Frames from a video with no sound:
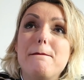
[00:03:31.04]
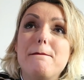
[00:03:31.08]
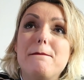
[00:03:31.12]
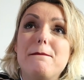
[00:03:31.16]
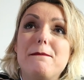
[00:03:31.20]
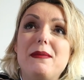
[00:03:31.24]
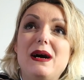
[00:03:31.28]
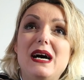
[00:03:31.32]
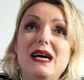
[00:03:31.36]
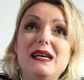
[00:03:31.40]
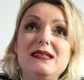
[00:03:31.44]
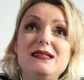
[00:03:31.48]

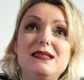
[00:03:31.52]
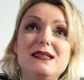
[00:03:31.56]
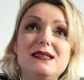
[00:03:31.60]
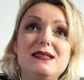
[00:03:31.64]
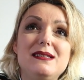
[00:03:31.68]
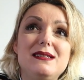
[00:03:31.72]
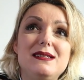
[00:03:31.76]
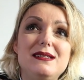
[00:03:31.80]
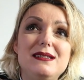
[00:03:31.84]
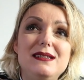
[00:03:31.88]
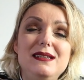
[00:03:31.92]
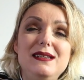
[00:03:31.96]
mas
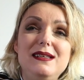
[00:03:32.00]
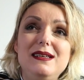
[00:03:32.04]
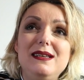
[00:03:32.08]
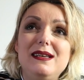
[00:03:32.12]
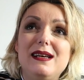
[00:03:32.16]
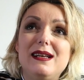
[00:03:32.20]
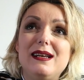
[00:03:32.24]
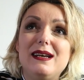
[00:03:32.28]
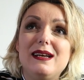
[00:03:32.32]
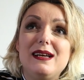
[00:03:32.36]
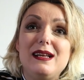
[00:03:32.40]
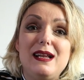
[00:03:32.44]

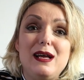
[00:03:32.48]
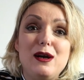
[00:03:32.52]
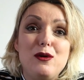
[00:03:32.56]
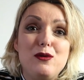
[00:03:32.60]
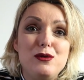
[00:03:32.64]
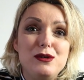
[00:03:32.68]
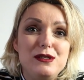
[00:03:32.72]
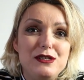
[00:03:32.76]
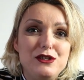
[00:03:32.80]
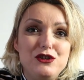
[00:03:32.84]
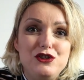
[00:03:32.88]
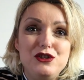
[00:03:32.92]
assim, era aquela
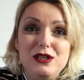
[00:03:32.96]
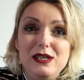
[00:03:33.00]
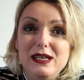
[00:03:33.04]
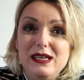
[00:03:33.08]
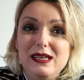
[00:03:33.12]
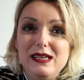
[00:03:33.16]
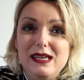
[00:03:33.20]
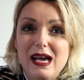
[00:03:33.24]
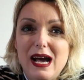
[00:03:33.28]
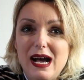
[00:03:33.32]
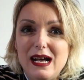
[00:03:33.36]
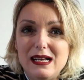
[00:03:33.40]
coisa de
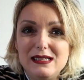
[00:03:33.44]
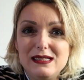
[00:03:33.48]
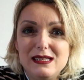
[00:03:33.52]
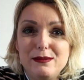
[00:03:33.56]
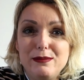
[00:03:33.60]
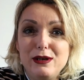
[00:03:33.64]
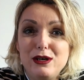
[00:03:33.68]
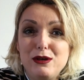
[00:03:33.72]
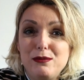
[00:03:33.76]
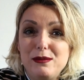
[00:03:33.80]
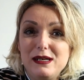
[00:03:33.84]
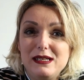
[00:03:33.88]
ligar,
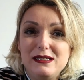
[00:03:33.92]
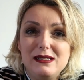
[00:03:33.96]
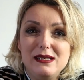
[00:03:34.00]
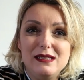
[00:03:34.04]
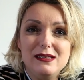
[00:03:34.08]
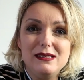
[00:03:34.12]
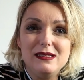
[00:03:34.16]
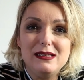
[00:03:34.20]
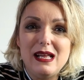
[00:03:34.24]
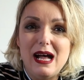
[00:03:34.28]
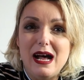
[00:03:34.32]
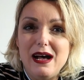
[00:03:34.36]
saber como é que
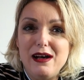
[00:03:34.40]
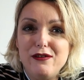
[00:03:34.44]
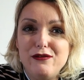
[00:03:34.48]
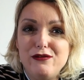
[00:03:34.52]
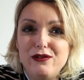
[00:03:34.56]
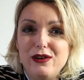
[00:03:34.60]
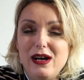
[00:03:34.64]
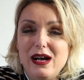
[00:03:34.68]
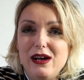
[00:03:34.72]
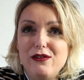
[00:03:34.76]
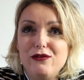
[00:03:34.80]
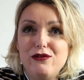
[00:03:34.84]
você
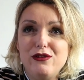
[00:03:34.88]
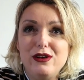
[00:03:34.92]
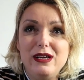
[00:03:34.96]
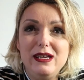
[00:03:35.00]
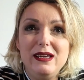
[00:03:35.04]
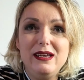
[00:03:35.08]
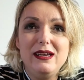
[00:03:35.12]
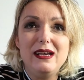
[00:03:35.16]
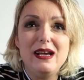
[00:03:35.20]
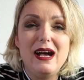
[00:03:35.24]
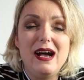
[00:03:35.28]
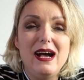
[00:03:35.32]
tava. Ah, vou
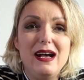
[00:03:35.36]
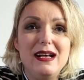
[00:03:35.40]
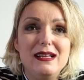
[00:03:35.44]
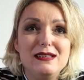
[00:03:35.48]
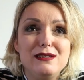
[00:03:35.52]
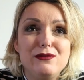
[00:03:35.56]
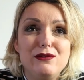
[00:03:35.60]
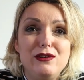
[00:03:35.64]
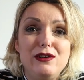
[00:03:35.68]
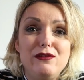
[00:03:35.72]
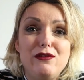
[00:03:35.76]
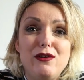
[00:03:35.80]
em
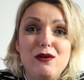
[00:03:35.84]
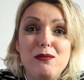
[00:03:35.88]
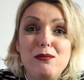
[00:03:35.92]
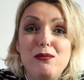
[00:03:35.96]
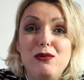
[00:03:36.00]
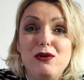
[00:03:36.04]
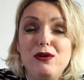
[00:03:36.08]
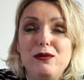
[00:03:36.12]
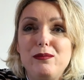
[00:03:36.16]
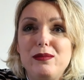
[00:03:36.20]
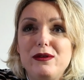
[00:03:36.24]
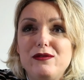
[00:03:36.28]
casa, vou levar um
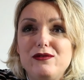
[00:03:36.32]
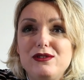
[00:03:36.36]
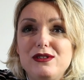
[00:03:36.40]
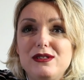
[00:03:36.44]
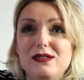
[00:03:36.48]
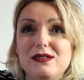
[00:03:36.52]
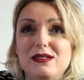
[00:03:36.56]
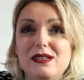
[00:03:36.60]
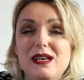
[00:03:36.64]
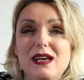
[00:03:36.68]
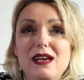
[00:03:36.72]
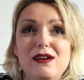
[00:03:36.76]
bolo para
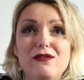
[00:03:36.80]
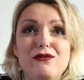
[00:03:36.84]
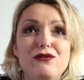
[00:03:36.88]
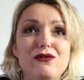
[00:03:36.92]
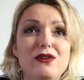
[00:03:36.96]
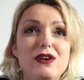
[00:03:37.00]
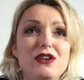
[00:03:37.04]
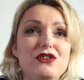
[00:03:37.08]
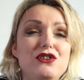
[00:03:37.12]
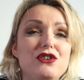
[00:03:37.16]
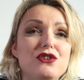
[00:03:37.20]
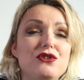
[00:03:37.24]
você,
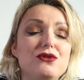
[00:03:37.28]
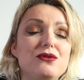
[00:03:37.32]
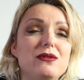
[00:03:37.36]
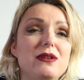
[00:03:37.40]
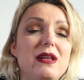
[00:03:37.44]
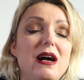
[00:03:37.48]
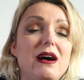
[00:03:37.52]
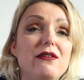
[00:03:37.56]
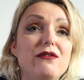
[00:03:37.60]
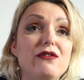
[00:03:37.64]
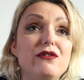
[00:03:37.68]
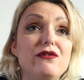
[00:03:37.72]
vou aí te
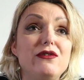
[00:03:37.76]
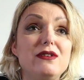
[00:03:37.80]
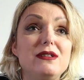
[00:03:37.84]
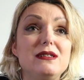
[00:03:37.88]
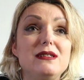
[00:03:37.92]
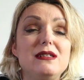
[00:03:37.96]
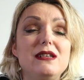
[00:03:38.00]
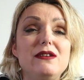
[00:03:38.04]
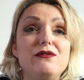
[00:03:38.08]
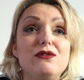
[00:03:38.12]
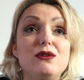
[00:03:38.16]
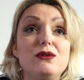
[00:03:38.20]
ajudar, vou
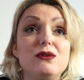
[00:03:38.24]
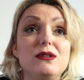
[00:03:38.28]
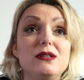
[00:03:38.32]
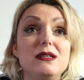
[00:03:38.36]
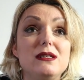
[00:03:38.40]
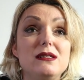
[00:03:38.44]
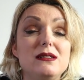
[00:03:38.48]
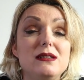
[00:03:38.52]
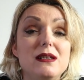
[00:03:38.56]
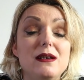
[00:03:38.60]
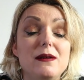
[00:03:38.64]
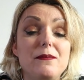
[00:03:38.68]
fazer, vou
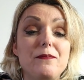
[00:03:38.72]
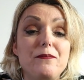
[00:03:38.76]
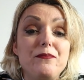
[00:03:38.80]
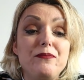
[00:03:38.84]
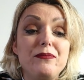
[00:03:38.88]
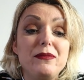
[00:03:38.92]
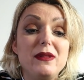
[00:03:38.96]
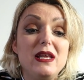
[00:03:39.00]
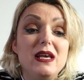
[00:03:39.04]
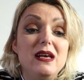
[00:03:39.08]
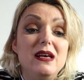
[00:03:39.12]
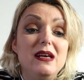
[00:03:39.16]
acontecer.
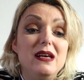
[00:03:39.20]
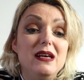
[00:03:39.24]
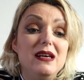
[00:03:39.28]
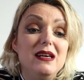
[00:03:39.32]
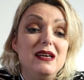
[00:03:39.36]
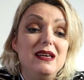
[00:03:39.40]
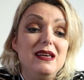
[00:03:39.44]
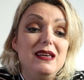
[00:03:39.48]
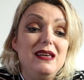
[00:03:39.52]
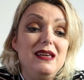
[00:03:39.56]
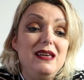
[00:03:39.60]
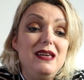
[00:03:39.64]

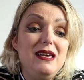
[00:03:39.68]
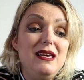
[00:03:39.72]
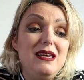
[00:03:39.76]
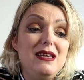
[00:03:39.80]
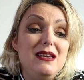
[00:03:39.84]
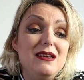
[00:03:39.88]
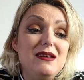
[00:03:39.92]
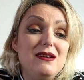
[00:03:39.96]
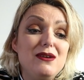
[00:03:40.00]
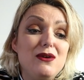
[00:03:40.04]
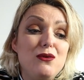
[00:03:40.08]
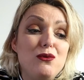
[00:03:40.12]

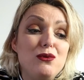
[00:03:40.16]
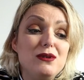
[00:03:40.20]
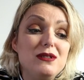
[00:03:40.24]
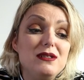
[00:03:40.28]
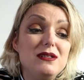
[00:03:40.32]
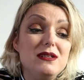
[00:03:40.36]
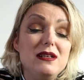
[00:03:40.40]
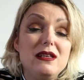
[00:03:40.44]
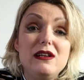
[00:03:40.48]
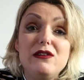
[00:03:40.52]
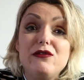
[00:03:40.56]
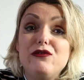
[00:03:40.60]
E
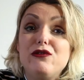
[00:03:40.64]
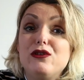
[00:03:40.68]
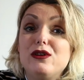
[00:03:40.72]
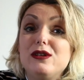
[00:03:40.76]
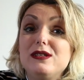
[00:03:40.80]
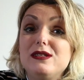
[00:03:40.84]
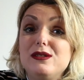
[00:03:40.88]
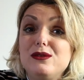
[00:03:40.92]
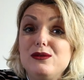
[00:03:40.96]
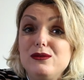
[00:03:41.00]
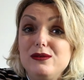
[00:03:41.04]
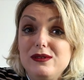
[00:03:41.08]
quando você tá
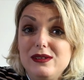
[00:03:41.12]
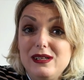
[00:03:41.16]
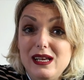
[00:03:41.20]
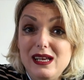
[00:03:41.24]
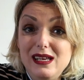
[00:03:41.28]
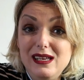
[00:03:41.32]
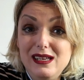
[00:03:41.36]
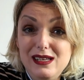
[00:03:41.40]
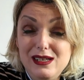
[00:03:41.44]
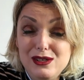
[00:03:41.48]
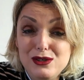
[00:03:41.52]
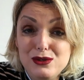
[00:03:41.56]
fora, você não
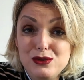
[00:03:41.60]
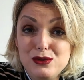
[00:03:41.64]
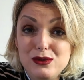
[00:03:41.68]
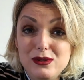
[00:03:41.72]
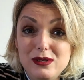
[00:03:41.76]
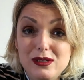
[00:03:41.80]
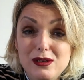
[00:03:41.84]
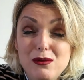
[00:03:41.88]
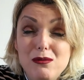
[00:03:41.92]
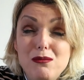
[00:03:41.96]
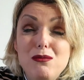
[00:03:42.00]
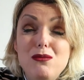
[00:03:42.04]
tem
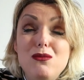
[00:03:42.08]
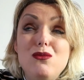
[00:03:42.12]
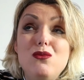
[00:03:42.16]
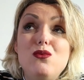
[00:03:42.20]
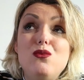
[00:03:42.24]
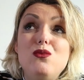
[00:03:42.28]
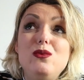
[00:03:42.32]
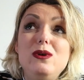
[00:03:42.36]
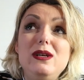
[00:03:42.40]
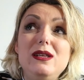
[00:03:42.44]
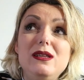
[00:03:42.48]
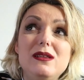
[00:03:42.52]
isso. Então,
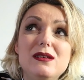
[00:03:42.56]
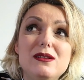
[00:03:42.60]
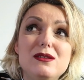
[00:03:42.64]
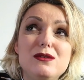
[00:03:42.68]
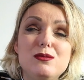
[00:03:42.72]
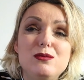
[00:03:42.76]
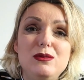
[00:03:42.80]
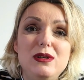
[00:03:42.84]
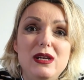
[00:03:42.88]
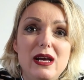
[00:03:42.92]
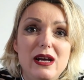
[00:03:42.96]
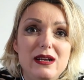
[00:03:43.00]

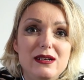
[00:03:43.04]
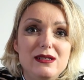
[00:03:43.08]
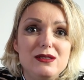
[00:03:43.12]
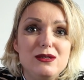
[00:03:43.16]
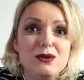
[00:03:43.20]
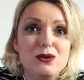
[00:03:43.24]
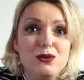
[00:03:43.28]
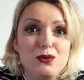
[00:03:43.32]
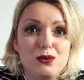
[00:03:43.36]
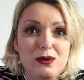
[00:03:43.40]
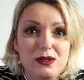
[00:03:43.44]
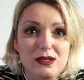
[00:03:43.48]
muitas
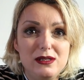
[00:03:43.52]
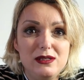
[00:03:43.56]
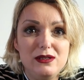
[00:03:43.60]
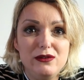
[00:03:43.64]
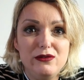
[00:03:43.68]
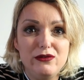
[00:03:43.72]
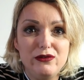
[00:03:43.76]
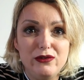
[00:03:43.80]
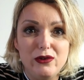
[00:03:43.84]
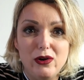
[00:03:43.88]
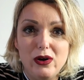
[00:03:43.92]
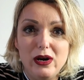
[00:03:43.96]
mulheres que eu
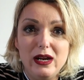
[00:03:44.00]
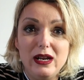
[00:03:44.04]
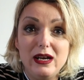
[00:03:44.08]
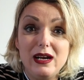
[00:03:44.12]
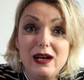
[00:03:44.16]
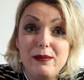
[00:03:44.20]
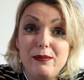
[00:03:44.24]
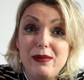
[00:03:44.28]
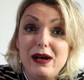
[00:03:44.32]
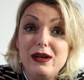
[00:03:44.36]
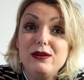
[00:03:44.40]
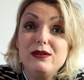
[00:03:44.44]
conheci fora
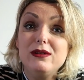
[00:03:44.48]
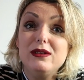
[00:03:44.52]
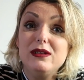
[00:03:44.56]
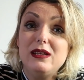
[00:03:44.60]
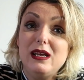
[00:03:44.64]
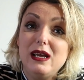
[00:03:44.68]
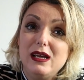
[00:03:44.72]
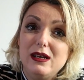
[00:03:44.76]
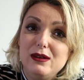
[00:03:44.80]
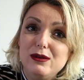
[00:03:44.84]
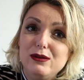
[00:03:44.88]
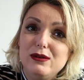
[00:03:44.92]
acabaram
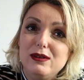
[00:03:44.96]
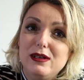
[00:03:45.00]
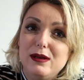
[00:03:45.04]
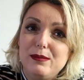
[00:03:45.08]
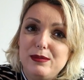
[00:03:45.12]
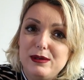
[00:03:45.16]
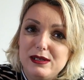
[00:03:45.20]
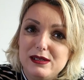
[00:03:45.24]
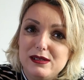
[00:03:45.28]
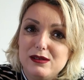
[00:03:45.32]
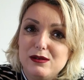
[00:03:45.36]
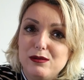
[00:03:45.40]
tendo
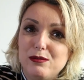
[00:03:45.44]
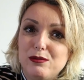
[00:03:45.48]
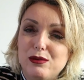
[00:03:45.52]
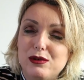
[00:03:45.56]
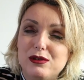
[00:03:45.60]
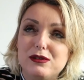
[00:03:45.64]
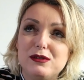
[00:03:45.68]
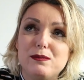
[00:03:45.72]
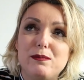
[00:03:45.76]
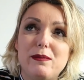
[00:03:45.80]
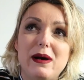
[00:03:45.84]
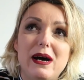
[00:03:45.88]
depressão
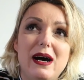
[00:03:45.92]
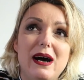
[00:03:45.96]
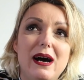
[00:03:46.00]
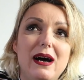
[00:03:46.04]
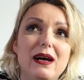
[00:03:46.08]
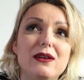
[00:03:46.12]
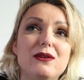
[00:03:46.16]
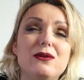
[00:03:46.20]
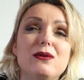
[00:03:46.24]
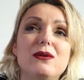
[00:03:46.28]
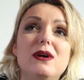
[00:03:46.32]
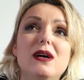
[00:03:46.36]

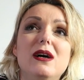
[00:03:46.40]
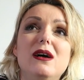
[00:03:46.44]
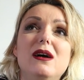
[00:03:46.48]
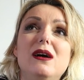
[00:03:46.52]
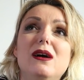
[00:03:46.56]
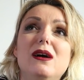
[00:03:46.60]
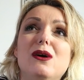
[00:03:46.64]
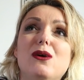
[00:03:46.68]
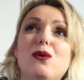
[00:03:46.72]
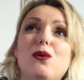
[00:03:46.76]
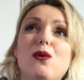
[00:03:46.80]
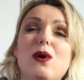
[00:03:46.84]
pós-parto,
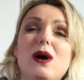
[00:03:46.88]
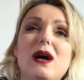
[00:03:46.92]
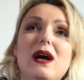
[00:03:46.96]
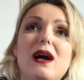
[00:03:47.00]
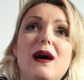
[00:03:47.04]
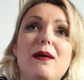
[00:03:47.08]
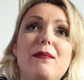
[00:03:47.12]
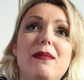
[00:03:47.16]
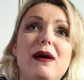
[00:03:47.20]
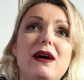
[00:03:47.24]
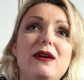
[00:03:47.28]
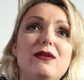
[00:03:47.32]
ou
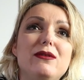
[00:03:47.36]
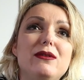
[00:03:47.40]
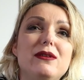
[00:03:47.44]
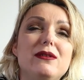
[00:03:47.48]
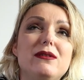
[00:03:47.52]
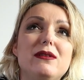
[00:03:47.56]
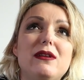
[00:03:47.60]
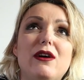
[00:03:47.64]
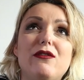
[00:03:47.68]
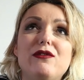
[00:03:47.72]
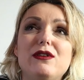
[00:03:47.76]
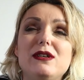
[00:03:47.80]
acabaram
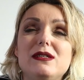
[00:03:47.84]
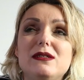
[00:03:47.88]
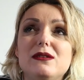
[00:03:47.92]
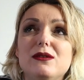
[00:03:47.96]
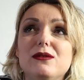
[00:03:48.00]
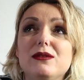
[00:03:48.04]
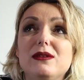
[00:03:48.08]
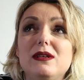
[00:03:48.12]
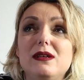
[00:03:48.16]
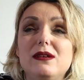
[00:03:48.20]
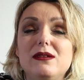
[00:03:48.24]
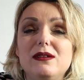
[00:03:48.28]
talvez
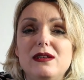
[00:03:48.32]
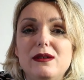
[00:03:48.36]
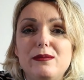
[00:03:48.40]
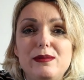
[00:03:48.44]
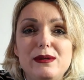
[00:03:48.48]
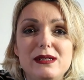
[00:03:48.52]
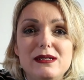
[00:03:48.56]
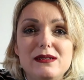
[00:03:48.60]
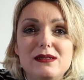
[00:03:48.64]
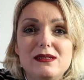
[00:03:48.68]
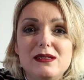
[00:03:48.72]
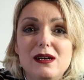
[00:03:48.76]
não tendo
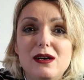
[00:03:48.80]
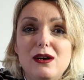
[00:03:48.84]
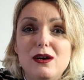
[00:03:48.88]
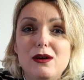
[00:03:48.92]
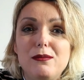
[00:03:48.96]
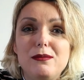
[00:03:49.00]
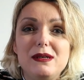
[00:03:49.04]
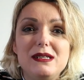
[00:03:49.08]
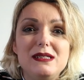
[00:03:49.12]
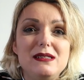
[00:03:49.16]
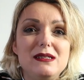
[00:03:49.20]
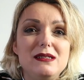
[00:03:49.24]

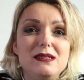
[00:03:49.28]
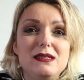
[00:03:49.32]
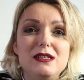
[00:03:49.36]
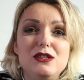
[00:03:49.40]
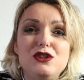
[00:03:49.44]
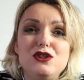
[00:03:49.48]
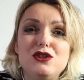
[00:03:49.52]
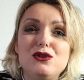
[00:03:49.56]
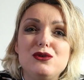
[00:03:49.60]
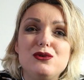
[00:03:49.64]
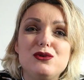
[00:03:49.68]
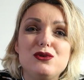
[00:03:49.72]
depressão, mas se
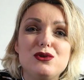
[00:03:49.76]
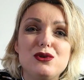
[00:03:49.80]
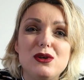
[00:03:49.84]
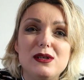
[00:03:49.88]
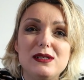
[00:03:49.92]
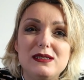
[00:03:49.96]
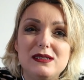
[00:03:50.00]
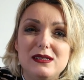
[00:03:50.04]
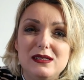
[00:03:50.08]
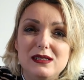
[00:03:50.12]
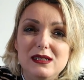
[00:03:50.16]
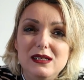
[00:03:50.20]
sentindo
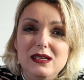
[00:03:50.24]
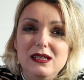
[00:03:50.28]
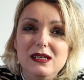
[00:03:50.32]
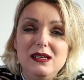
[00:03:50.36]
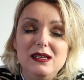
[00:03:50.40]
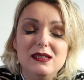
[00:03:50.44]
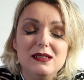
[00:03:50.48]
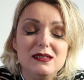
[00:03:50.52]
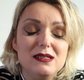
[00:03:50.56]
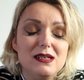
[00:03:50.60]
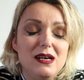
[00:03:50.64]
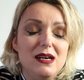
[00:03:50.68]

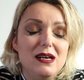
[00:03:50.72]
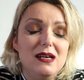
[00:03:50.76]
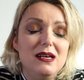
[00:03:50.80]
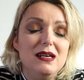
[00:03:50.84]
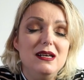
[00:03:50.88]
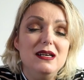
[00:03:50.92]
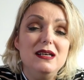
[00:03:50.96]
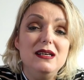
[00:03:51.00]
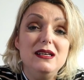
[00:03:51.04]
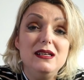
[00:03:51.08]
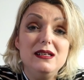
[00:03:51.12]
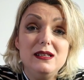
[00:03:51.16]
sozinhas.
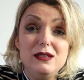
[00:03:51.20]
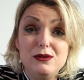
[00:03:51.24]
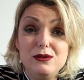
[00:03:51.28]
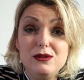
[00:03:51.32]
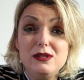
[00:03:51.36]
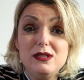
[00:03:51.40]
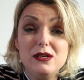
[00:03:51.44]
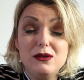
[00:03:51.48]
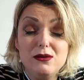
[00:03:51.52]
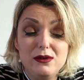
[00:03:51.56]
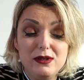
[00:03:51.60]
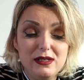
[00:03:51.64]
Então,
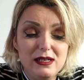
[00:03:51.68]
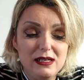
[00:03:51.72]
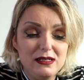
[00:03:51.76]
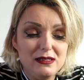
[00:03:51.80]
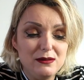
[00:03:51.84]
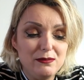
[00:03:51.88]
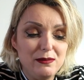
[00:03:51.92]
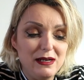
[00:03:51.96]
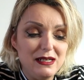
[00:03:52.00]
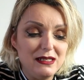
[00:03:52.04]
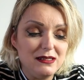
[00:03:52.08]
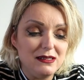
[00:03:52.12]
isso
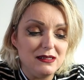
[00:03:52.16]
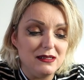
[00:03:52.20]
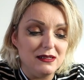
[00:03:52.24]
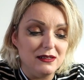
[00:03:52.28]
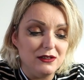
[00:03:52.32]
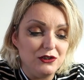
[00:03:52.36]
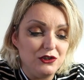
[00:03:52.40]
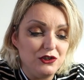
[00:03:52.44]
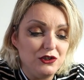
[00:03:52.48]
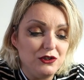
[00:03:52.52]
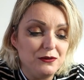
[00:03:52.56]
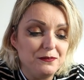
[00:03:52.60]
acontece
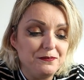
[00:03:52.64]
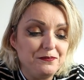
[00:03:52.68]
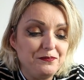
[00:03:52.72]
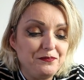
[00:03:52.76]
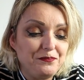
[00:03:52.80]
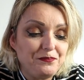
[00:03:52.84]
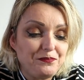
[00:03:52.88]
bastante.